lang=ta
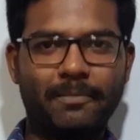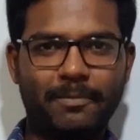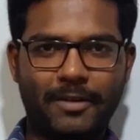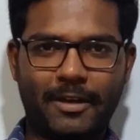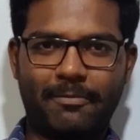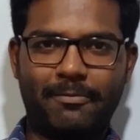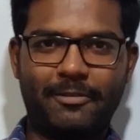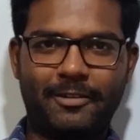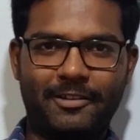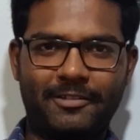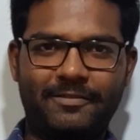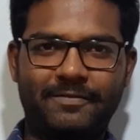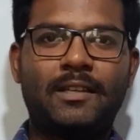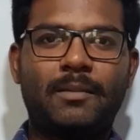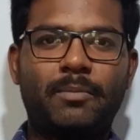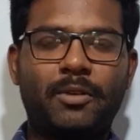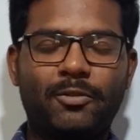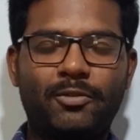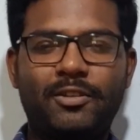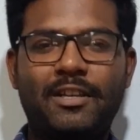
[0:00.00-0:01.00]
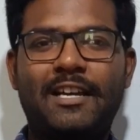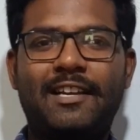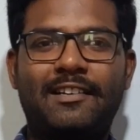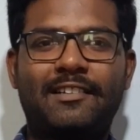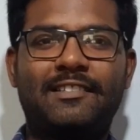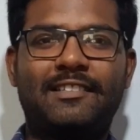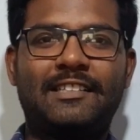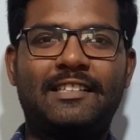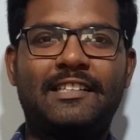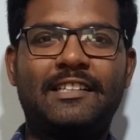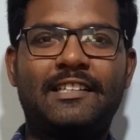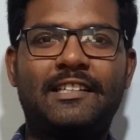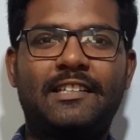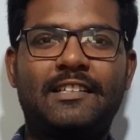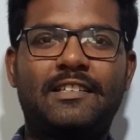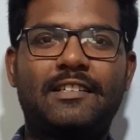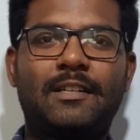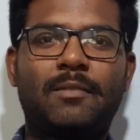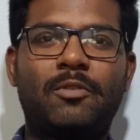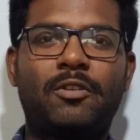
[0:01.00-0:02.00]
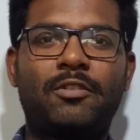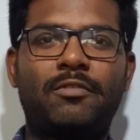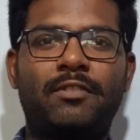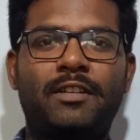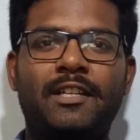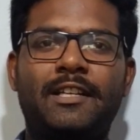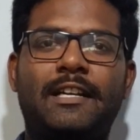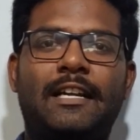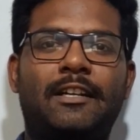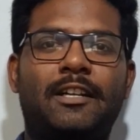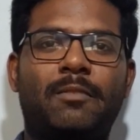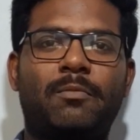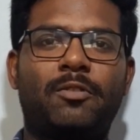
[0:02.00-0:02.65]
பார்ப்போம் இப்போ உதாரணத்துக்கு நம்ம ஒரு வீடு கட்ட